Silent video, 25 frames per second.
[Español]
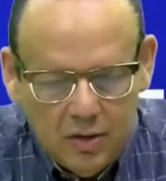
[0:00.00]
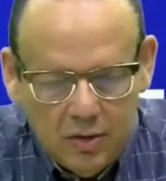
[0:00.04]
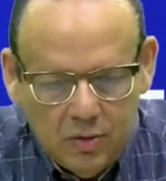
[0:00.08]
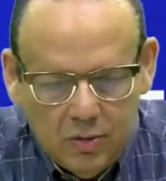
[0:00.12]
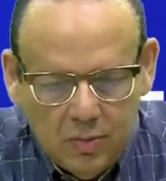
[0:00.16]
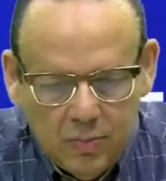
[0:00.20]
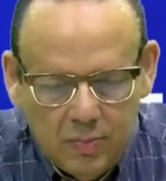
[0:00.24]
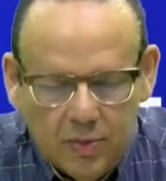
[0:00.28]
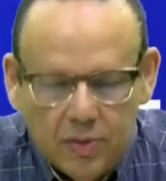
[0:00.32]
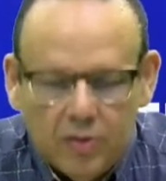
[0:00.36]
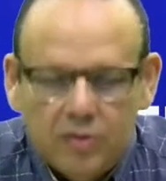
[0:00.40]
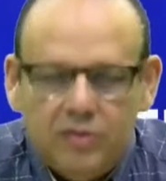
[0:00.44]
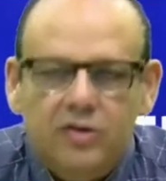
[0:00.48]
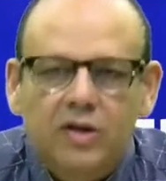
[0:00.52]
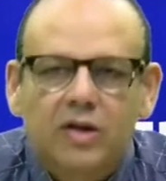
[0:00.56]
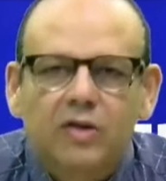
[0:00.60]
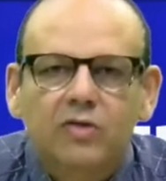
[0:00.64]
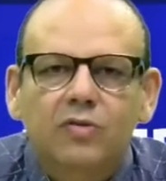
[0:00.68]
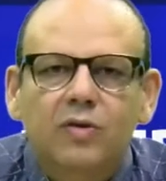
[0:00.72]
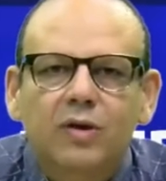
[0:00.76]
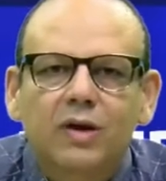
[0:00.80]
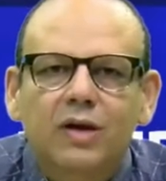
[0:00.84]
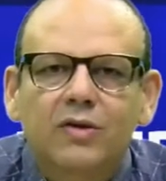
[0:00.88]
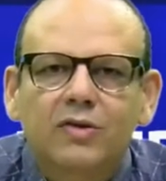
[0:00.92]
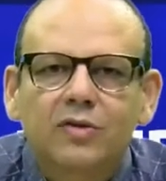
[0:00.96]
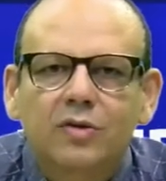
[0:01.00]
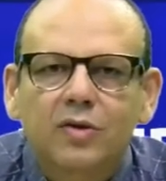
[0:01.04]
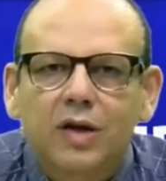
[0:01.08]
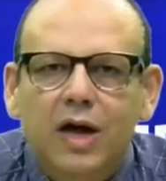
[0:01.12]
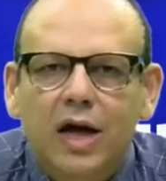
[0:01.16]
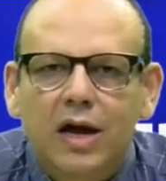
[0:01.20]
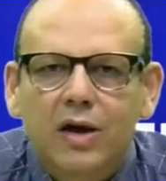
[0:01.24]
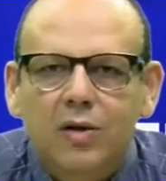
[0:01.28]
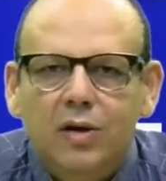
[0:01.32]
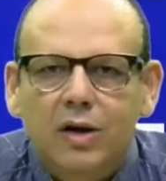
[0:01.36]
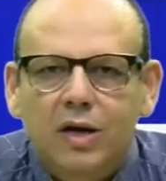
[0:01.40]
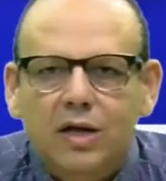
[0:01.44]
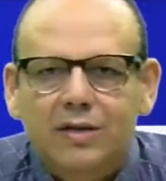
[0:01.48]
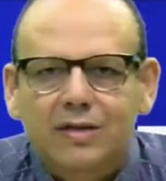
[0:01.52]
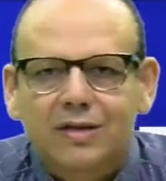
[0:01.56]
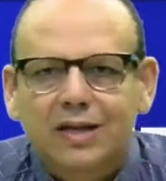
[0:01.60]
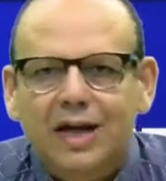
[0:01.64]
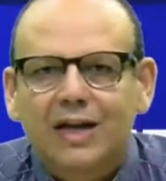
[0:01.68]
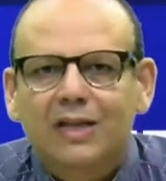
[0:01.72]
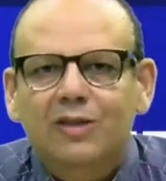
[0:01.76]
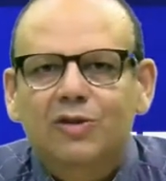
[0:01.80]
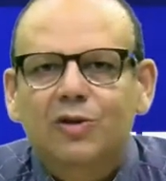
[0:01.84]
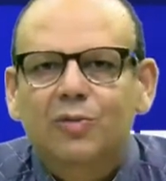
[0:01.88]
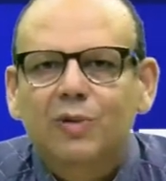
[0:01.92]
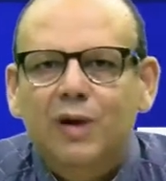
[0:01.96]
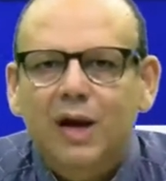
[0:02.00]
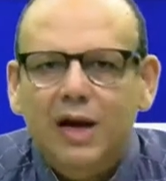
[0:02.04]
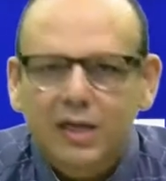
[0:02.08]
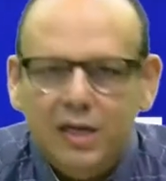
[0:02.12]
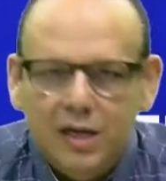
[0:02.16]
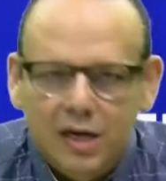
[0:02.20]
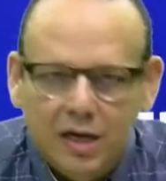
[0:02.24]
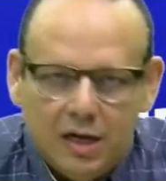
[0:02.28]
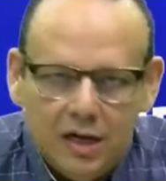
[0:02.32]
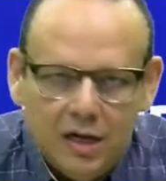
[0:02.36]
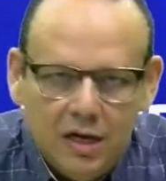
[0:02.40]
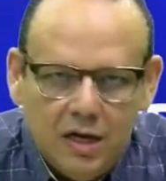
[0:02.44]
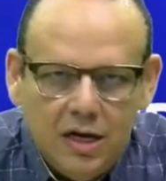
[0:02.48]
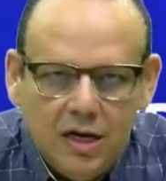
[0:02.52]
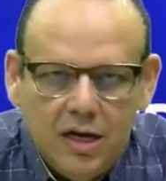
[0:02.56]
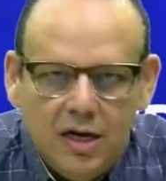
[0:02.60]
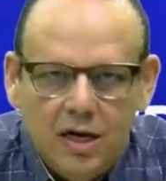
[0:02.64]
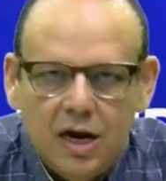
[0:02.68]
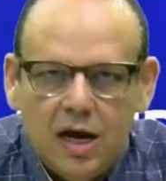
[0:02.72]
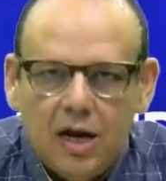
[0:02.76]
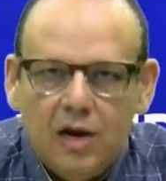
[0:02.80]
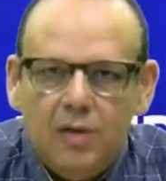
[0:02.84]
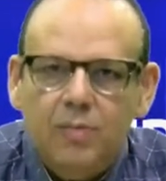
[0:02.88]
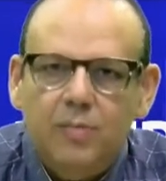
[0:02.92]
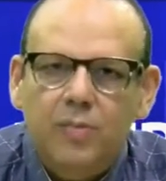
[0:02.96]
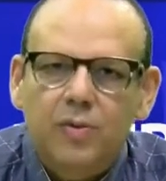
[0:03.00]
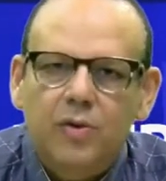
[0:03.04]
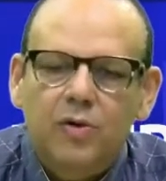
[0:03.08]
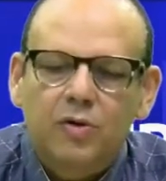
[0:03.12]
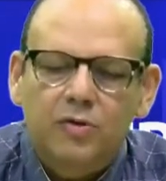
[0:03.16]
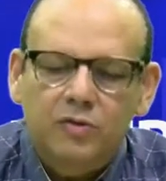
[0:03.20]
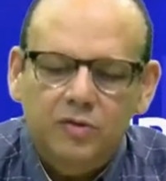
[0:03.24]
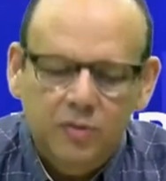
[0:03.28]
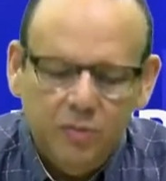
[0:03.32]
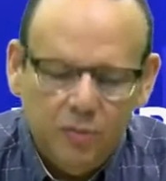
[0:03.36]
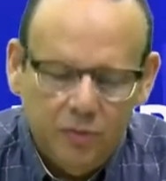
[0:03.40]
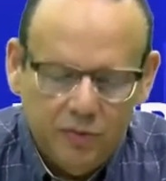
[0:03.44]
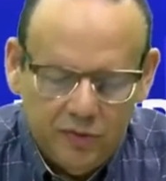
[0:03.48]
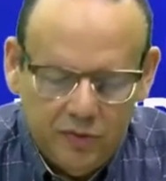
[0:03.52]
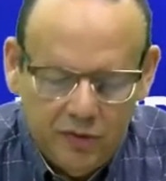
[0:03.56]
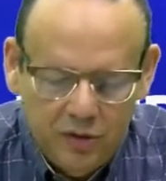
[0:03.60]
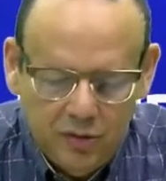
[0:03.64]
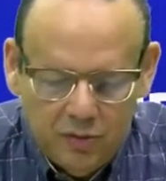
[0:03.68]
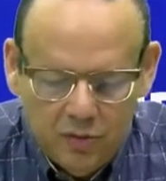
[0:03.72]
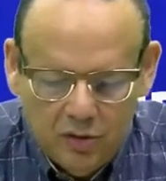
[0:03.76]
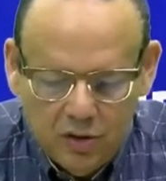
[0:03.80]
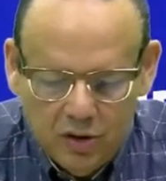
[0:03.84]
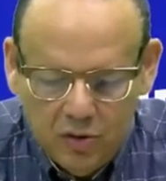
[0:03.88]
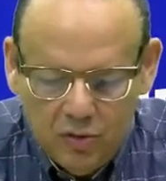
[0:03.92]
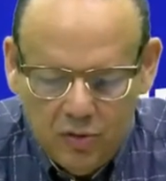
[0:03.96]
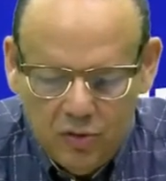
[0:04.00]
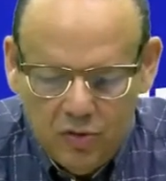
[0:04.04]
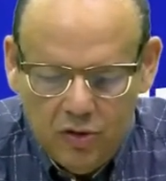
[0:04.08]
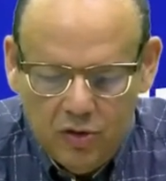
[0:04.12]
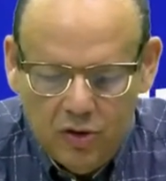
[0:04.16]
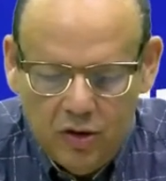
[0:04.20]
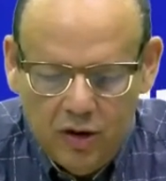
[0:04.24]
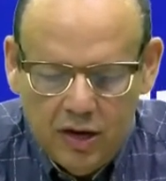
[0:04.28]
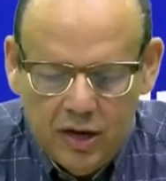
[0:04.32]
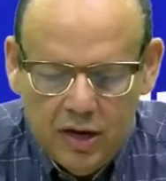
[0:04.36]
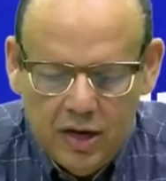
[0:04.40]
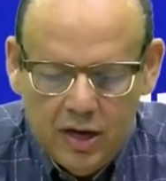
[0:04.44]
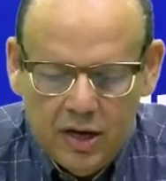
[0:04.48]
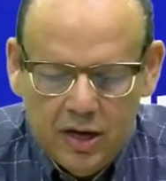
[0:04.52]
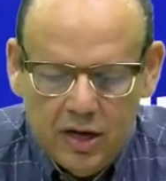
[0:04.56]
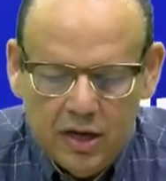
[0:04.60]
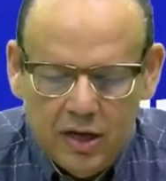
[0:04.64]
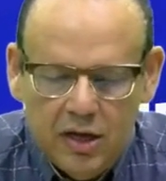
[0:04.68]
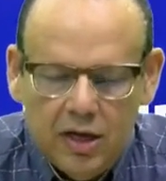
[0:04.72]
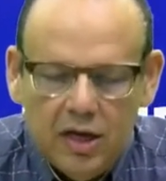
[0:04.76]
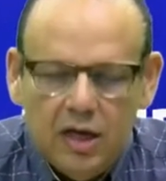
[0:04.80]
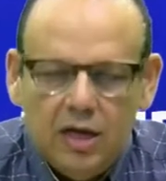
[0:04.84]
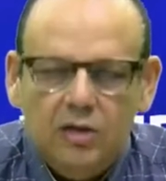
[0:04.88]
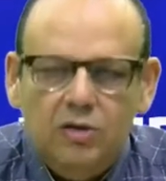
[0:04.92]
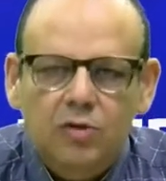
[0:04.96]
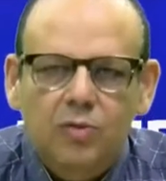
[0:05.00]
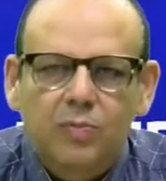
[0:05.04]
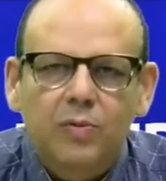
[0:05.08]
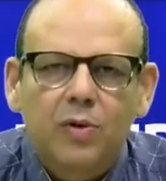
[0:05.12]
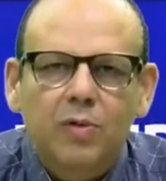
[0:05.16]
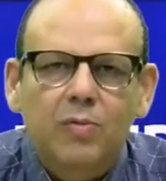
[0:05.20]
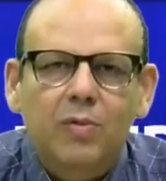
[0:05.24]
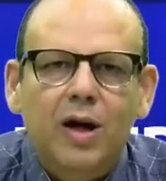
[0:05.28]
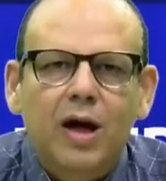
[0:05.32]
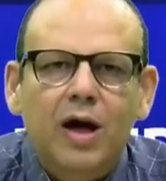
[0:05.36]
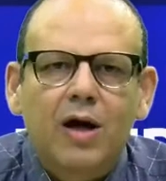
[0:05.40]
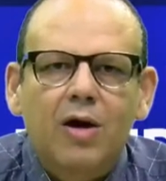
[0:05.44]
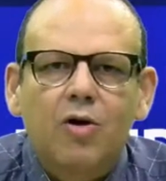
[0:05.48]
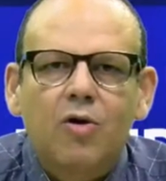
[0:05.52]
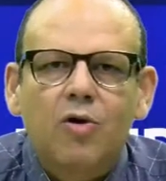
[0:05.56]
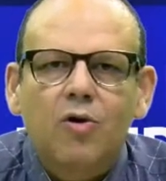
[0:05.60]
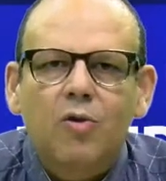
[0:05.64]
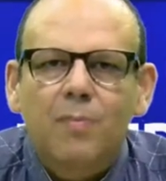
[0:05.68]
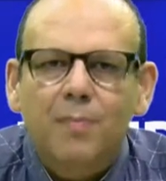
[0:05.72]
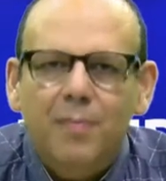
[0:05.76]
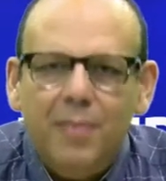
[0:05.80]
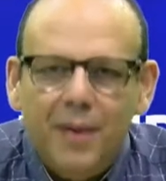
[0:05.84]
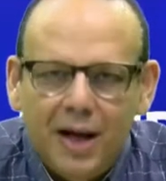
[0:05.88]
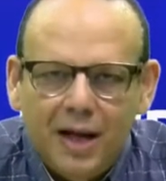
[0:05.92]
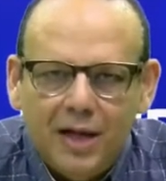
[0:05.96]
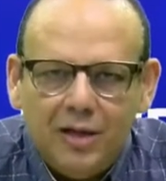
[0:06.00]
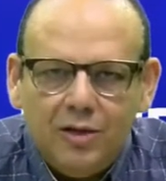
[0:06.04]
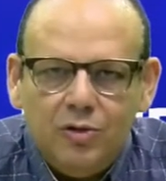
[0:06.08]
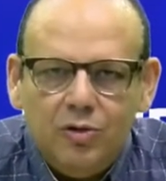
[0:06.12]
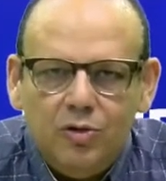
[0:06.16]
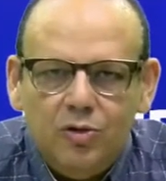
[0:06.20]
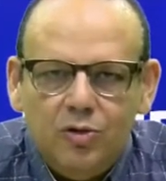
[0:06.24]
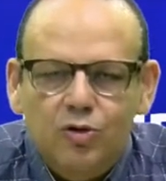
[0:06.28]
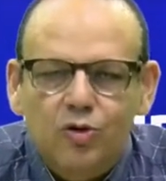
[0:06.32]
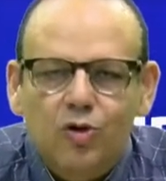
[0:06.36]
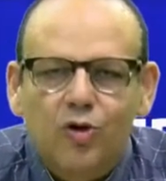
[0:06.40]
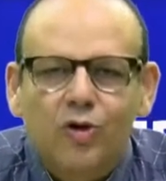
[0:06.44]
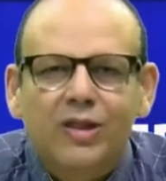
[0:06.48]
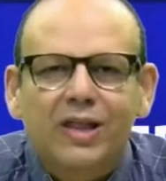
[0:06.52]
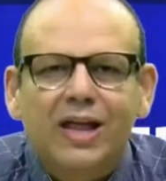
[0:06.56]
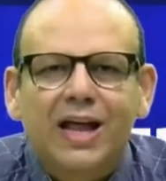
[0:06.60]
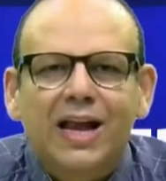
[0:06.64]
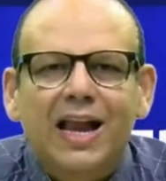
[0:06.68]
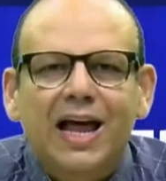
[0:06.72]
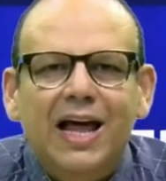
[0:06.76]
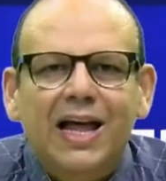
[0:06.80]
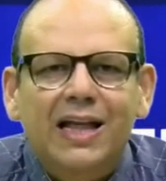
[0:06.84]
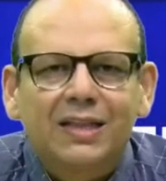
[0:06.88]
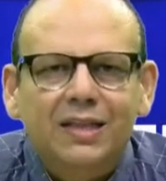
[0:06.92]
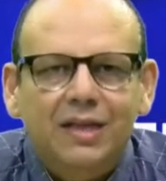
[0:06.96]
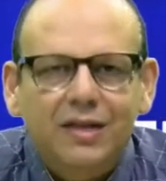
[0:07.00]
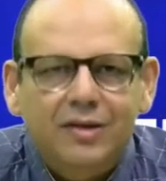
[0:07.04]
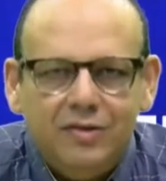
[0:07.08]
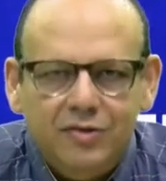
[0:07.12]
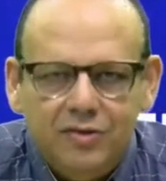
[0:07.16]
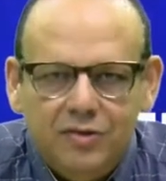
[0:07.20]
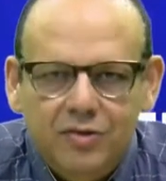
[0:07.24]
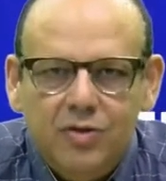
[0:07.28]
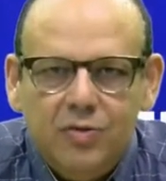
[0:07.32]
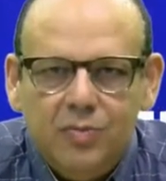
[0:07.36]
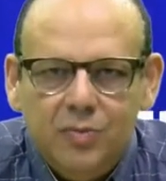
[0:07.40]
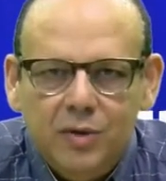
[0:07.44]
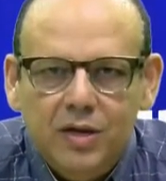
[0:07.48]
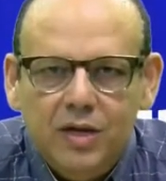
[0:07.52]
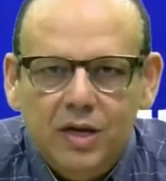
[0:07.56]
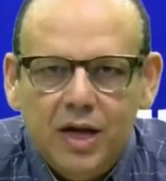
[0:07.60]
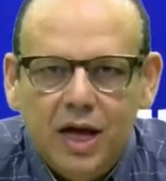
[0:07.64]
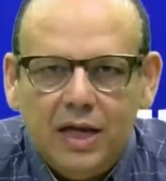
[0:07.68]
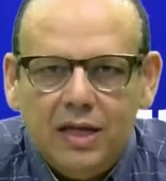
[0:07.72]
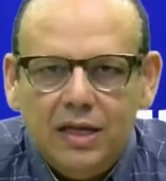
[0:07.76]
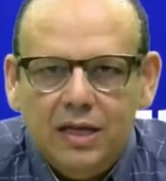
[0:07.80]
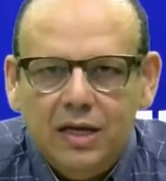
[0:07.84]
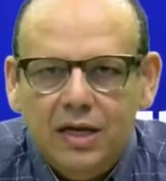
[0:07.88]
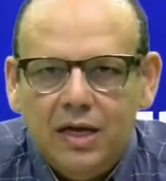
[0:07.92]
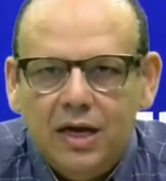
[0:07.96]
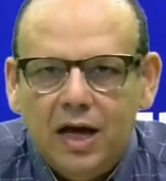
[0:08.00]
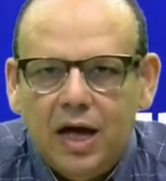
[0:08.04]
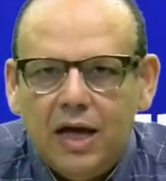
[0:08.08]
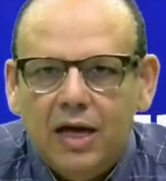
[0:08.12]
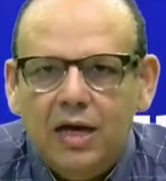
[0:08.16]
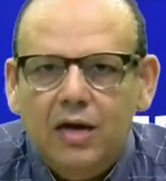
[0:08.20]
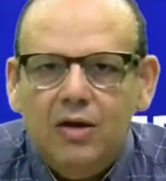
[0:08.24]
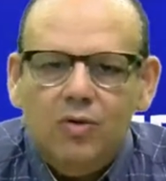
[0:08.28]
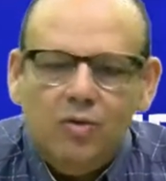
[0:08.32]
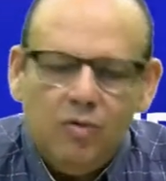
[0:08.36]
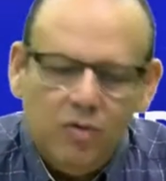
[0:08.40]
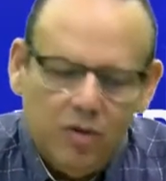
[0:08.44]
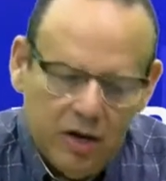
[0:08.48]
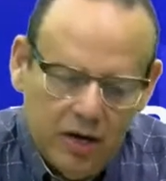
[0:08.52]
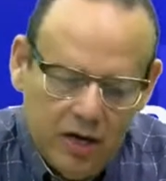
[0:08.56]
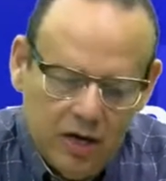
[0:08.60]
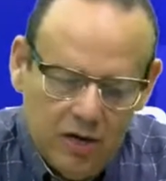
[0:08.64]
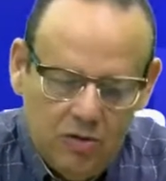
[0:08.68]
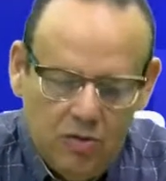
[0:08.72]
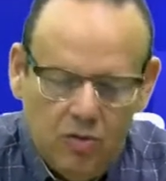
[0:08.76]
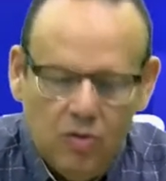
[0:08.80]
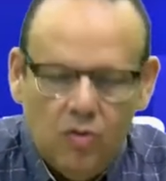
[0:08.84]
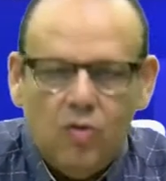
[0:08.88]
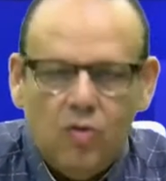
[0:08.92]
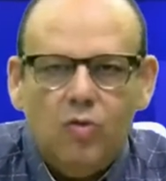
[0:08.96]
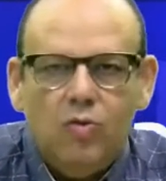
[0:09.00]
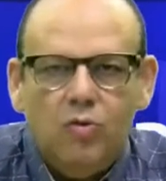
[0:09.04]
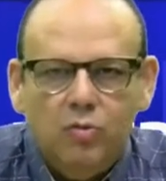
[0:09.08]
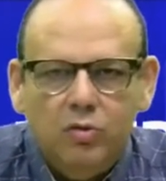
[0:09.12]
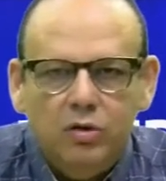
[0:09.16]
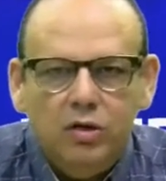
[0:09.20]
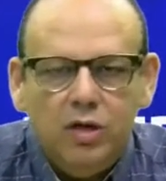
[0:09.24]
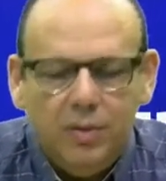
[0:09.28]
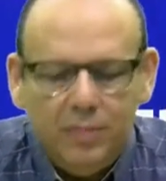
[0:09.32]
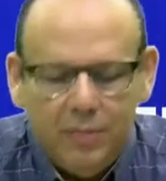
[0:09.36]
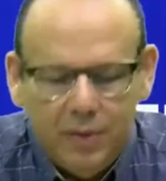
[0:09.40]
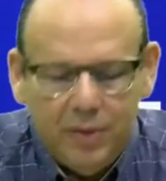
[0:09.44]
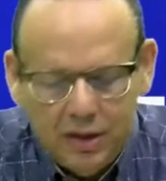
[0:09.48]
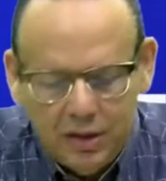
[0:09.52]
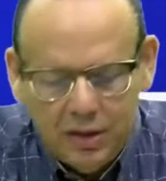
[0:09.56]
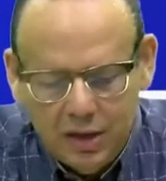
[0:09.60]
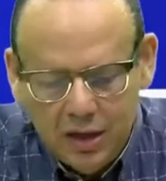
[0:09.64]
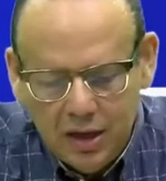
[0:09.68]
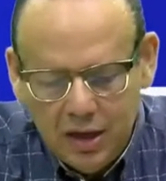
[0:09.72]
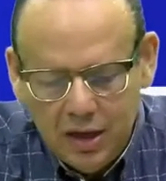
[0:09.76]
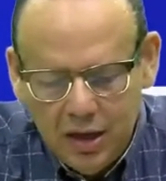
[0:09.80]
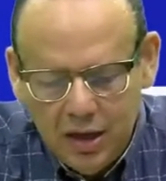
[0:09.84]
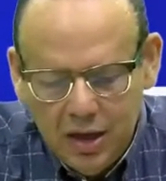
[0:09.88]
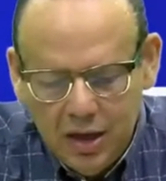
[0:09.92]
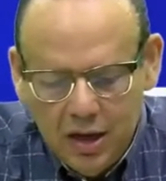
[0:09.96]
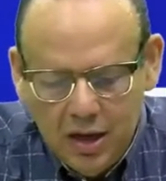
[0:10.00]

un proceso eleccionario que está al doblar de la esquina el próximo 5 de julio y esto pues va copando toda la atención mediática y con ello conjuntamente